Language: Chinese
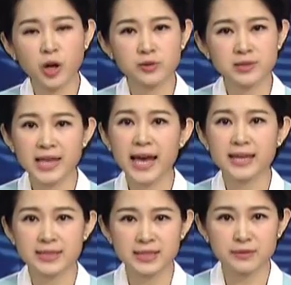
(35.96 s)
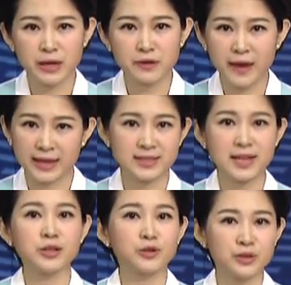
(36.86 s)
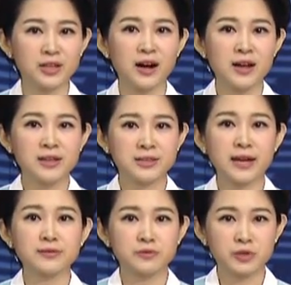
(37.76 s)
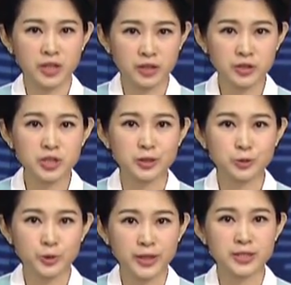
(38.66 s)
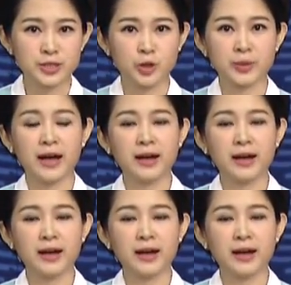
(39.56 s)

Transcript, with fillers: 之后再次违法吸烟的旅客，将停止对其售